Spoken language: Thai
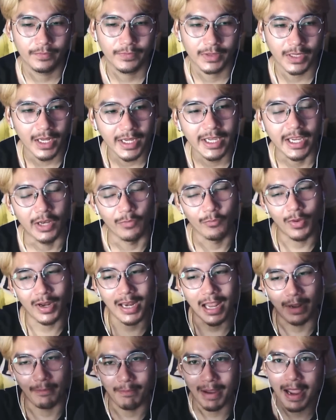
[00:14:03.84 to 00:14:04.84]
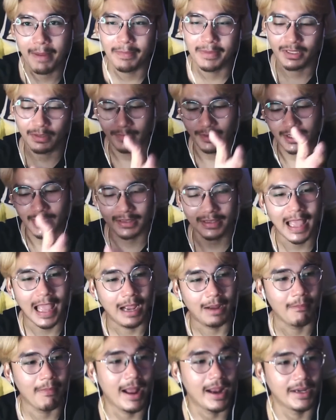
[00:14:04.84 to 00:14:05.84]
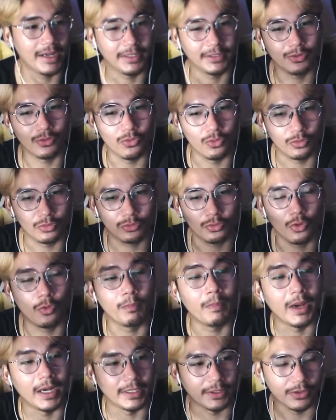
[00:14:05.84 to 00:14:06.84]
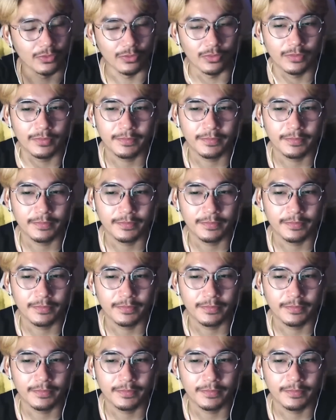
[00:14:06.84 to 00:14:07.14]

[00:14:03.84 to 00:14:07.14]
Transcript: ก็เห็นว่าหลังบ้านมันจะมีหน้าต่างบานหนึ่งถูกถูกเปิดอยู่